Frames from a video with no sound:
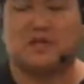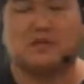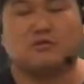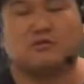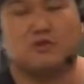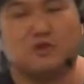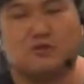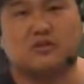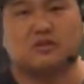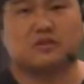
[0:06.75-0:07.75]

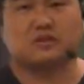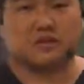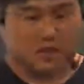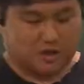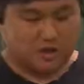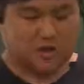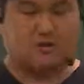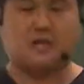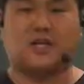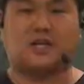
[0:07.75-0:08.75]
우정은 어떻게
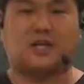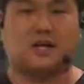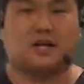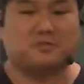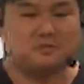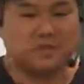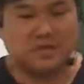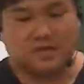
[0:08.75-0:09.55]
형성되는가입니다.